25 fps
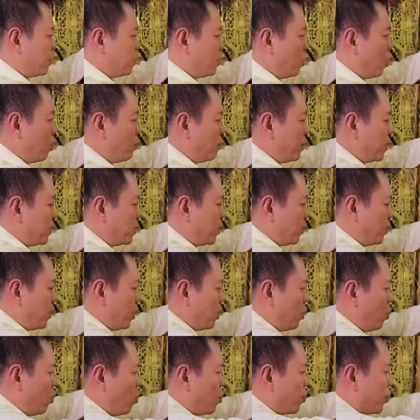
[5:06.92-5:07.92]
จงมีชีวิต
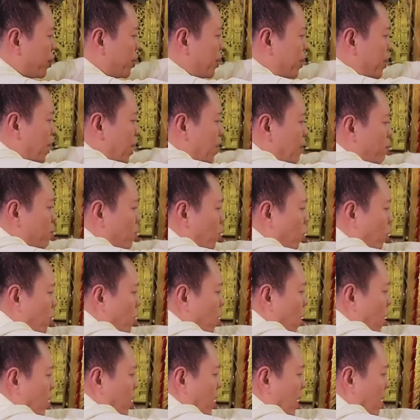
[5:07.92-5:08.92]
ที่รุ่งเรืองดุด
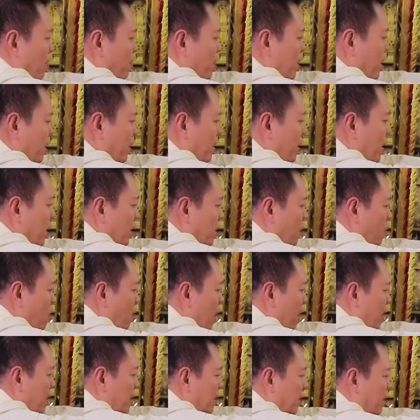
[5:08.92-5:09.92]
ดอกราวเรืองที่เดชถ
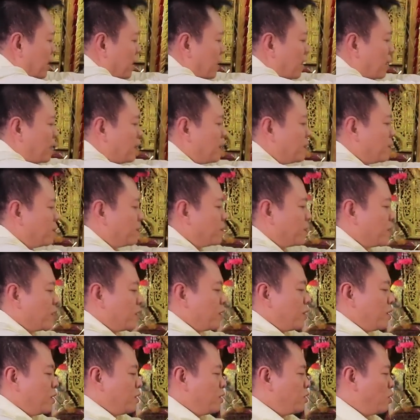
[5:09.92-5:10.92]
วายนี้
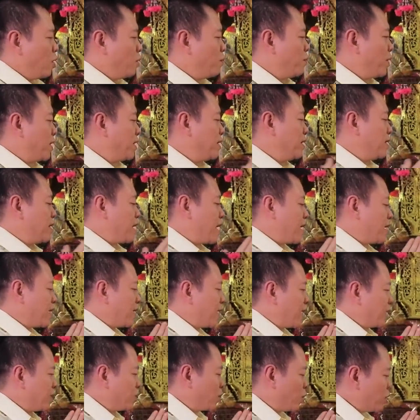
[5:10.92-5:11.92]
จงเป็นที่รัก
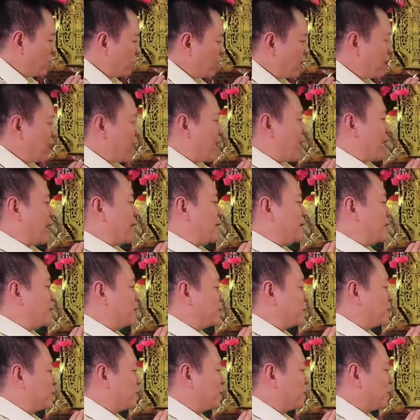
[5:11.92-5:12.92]
แก่ชนทั้งหลาย
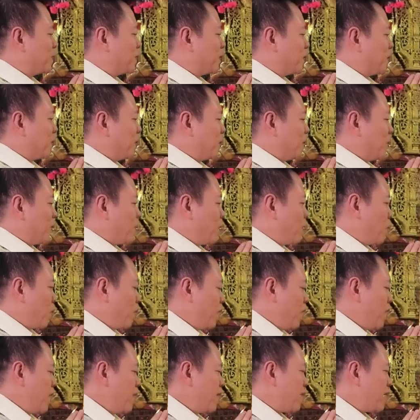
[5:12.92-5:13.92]
ขอ
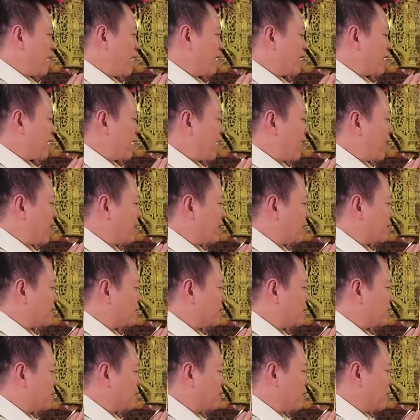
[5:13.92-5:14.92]
ให้รายการ
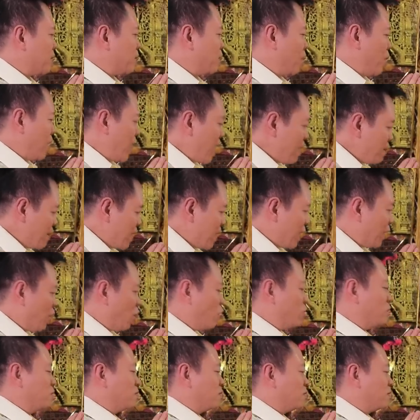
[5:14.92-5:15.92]
หมอรักเบิกอ
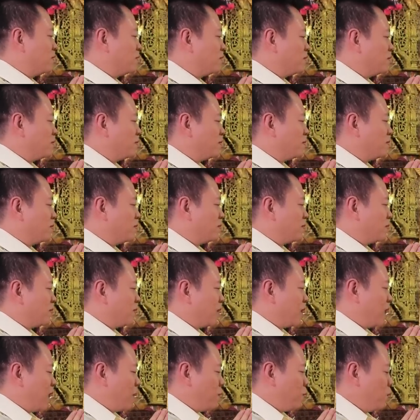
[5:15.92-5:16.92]
รุณ
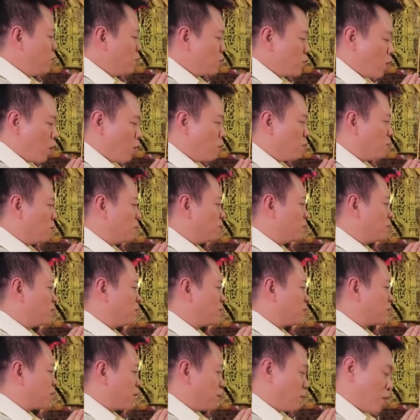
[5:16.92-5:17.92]
และผู้ชม
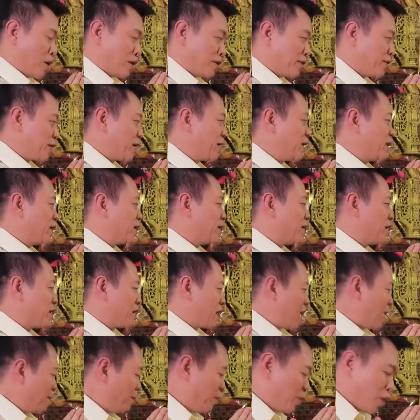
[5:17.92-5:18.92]
สปอนเซอร์
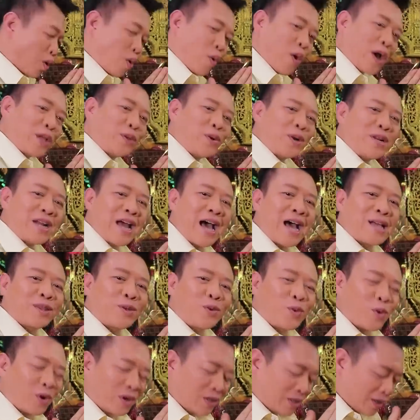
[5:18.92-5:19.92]
ร่ำรวยทั่วหน้า
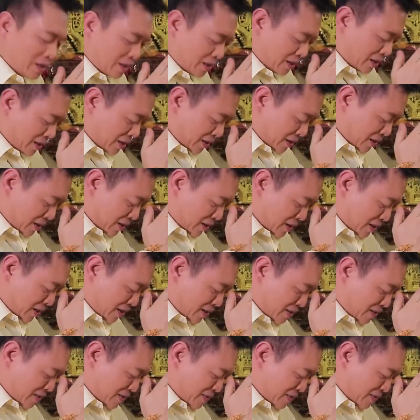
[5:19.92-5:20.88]
ทุกคนเถิน